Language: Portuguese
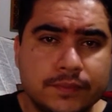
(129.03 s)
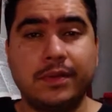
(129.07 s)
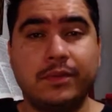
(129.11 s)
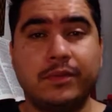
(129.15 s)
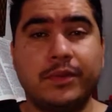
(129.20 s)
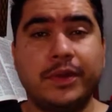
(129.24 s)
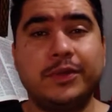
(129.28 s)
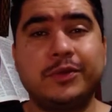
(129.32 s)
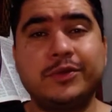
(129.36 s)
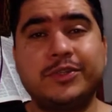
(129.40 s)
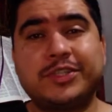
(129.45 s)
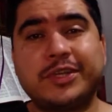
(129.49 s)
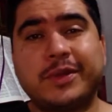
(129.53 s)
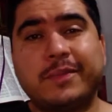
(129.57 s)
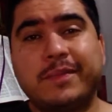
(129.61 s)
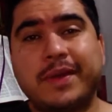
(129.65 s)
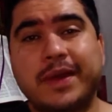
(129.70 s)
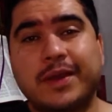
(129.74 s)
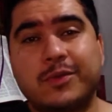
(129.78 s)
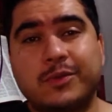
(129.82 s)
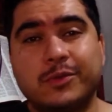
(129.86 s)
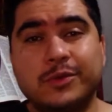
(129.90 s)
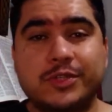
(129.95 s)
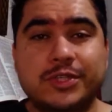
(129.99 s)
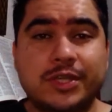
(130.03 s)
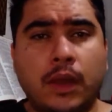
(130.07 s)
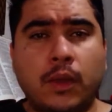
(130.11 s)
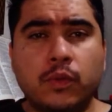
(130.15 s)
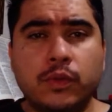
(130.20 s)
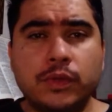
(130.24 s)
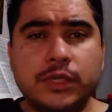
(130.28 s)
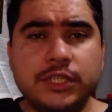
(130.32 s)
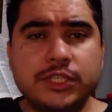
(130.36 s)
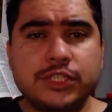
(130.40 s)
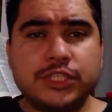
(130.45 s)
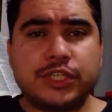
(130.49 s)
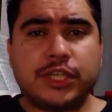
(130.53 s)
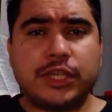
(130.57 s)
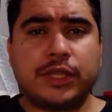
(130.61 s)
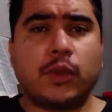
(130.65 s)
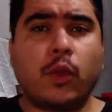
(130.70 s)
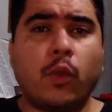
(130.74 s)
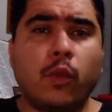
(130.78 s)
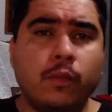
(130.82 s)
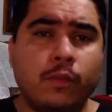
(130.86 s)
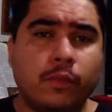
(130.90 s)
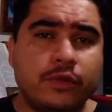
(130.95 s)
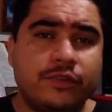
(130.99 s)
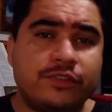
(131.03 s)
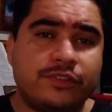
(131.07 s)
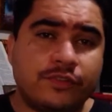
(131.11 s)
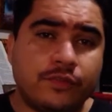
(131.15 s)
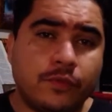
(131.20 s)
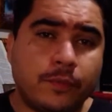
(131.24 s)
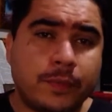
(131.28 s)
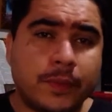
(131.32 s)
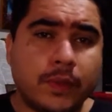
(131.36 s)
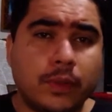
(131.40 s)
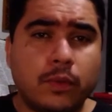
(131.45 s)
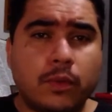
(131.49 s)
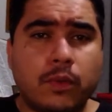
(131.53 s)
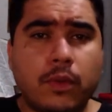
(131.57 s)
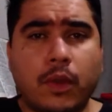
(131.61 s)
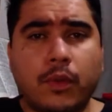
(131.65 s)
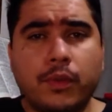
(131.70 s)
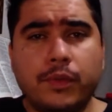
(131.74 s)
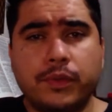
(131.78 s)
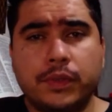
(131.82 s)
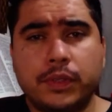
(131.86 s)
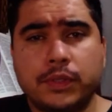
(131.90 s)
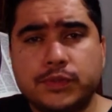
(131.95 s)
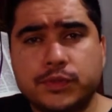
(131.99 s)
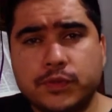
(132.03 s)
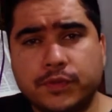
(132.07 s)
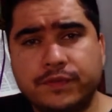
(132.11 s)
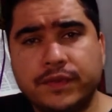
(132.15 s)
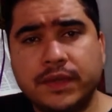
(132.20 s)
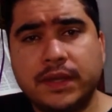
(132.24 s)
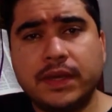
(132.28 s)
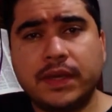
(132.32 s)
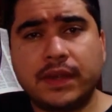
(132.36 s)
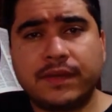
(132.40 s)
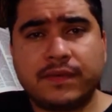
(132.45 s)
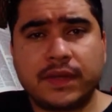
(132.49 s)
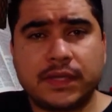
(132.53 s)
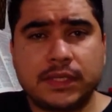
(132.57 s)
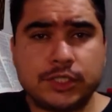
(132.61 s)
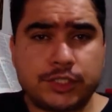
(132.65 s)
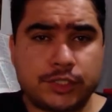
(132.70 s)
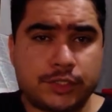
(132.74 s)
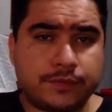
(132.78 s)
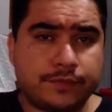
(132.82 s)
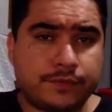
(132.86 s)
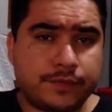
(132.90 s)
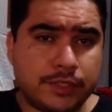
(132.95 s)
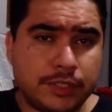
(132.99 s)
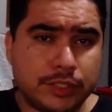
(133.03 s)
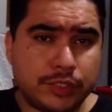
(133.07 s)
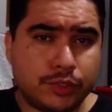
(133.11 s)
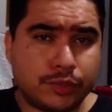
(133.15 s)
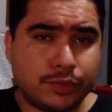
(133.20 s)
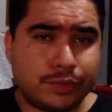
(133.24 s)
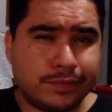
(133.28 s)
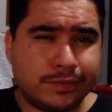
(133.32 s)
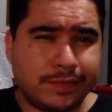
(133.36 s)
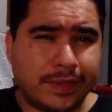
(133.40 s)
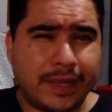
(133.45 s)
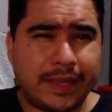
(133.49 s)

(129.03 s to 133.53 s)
Bueno, chamacos, a origem ou o motivo pelo qual eu resolvi gravar este vídeo,